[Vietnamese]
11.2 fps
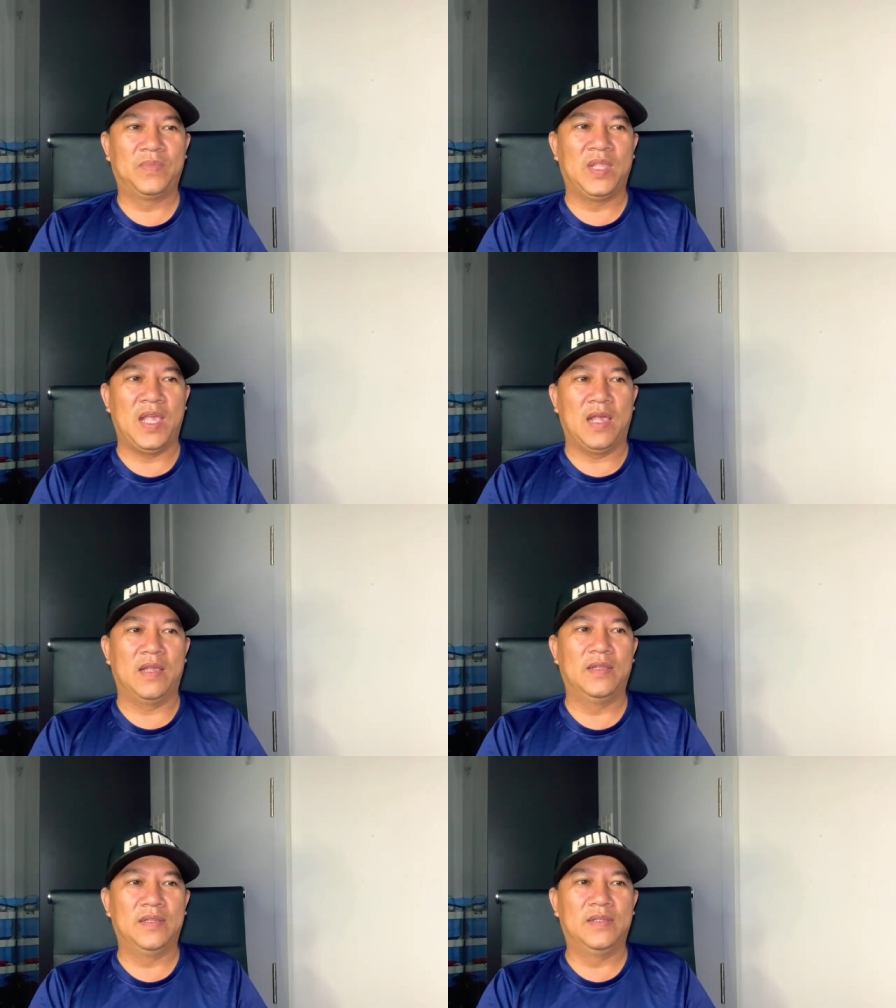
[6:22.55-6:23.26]

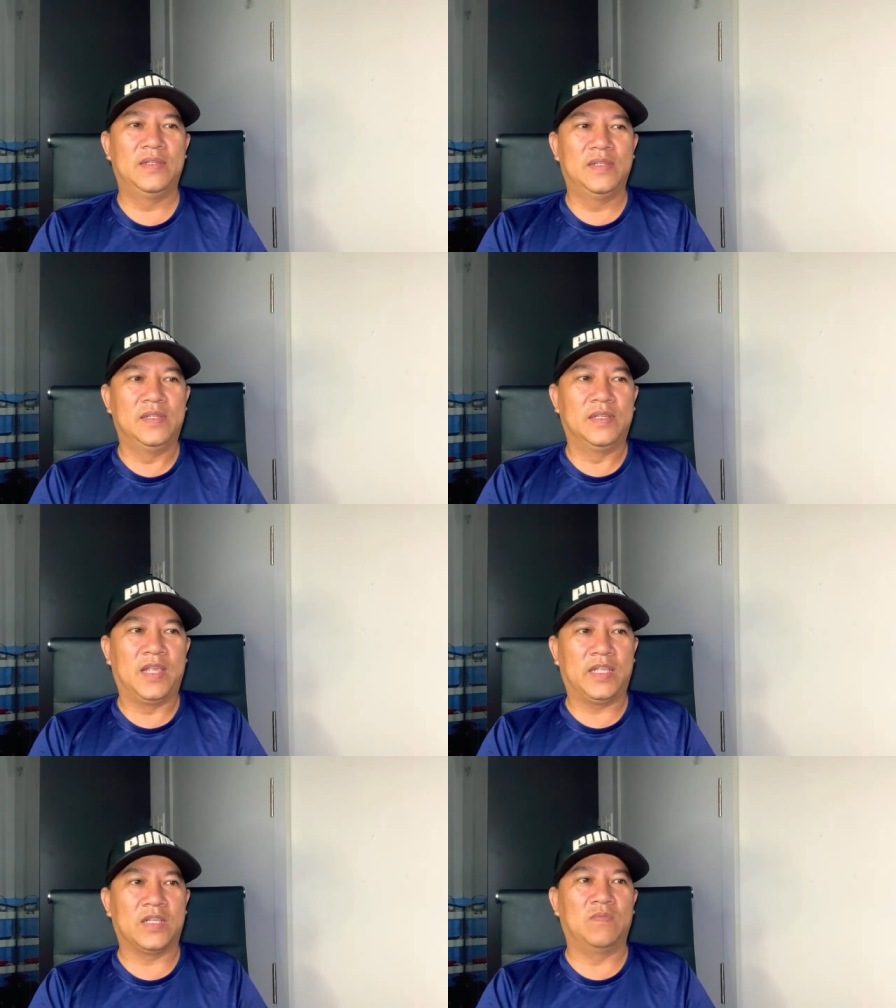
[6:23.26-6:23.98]
nha
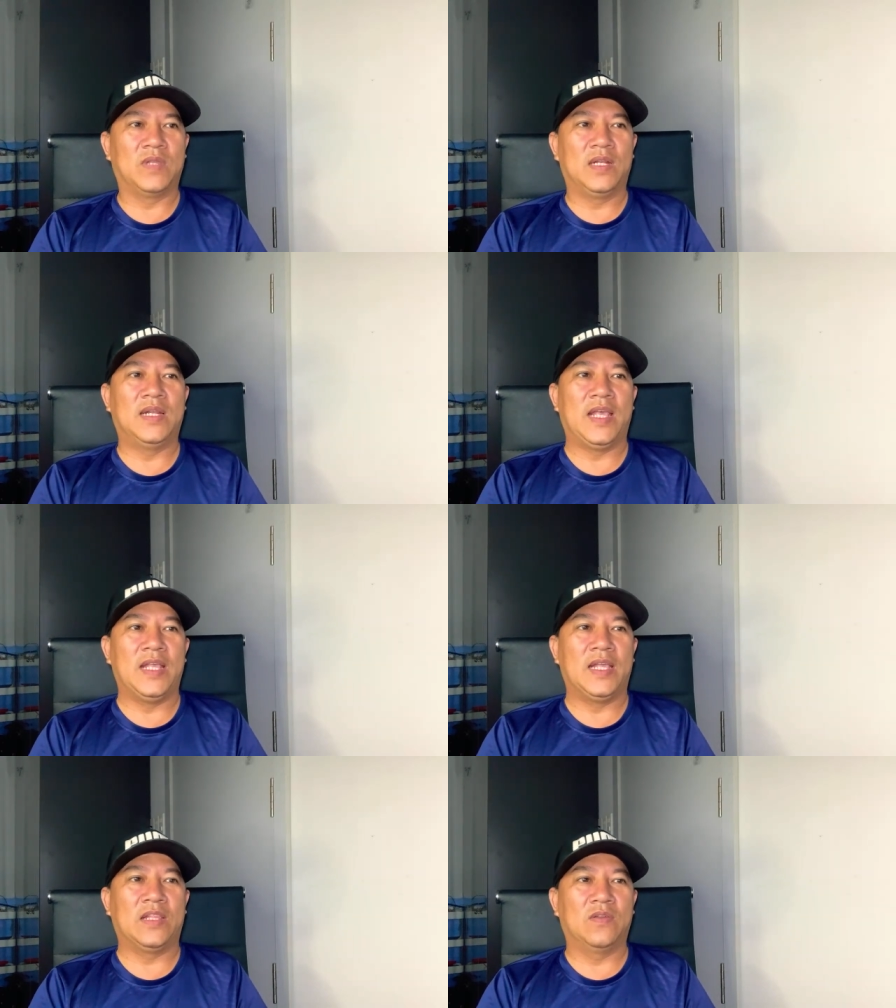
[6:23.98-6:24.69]
nghe thông tin
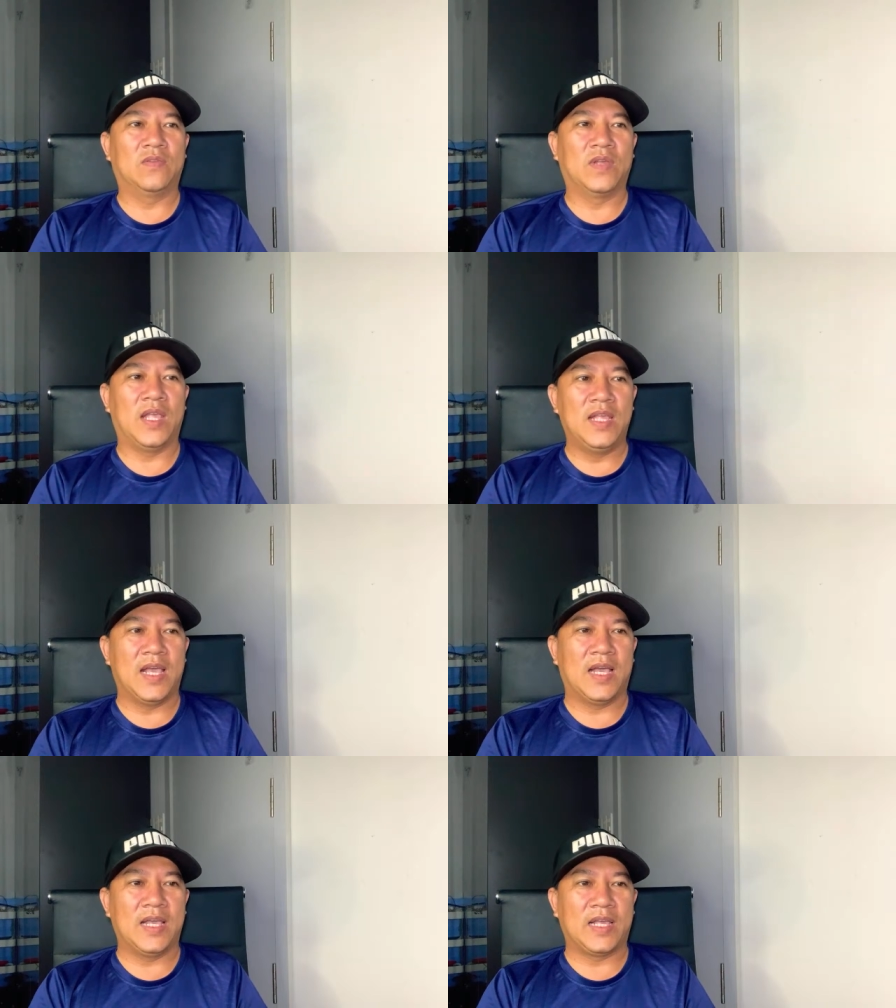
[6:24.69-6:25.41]
này à, tôi tôi nghĩ
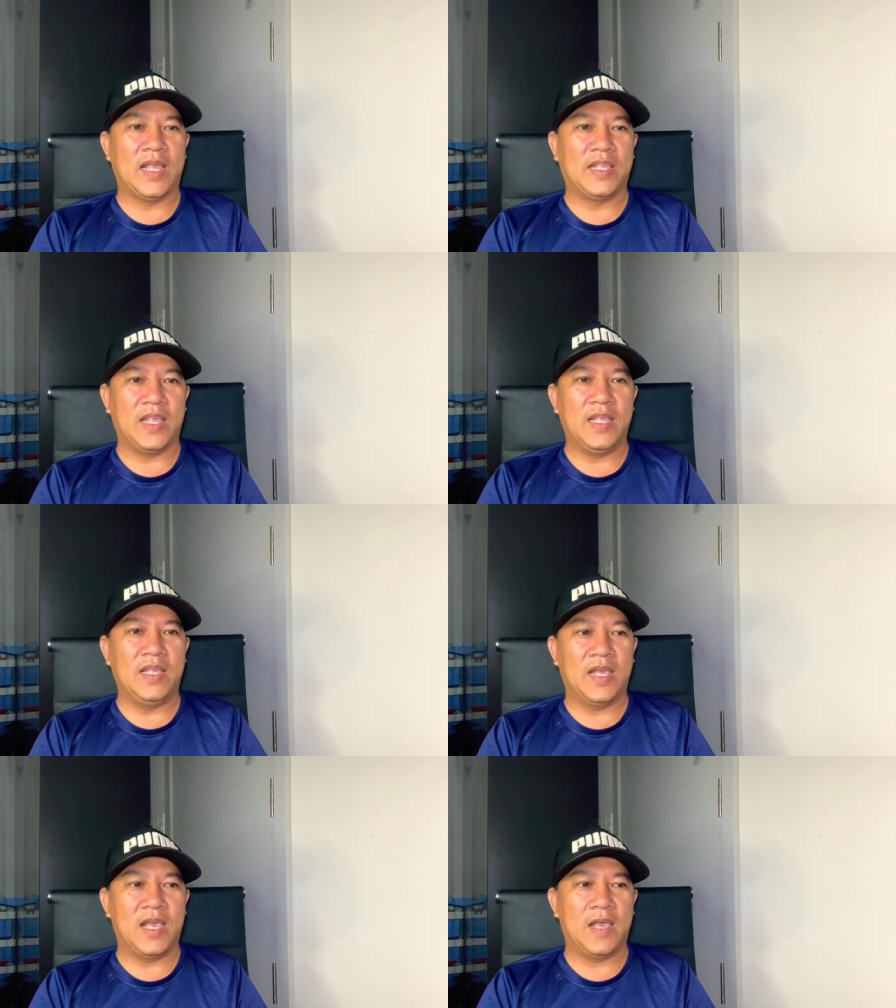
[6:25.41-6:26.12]
rằng à, cái
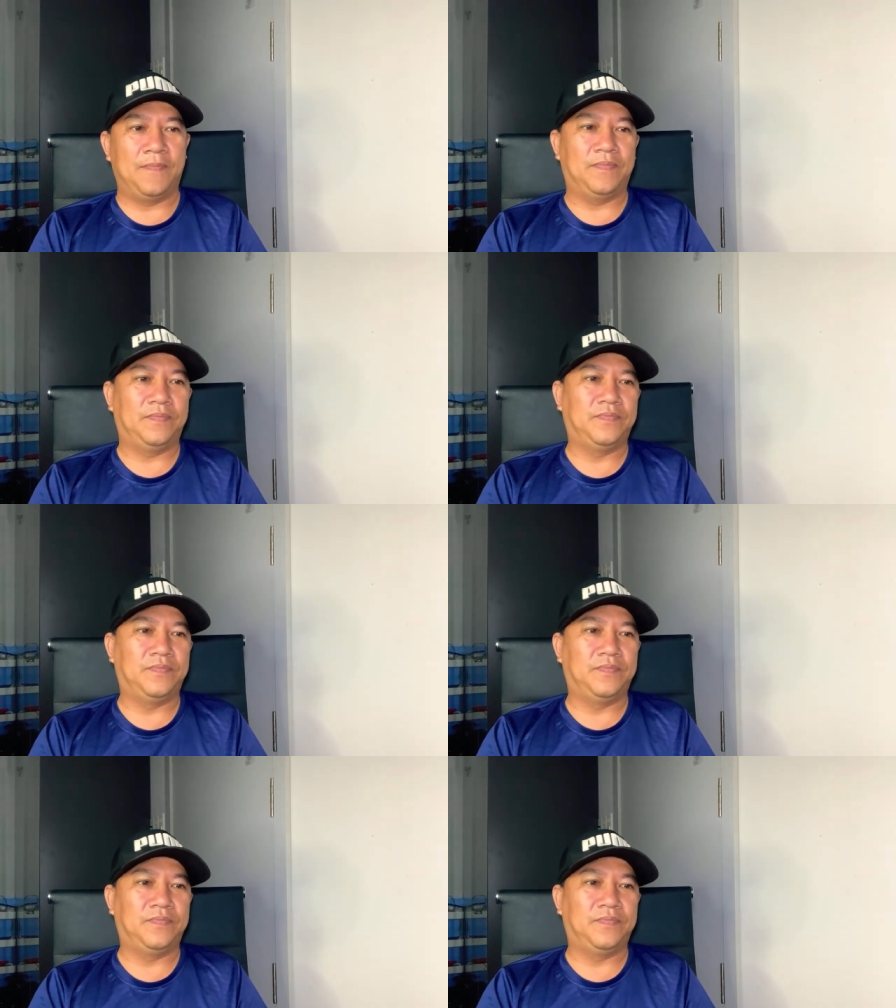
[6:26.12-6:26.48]
chị à,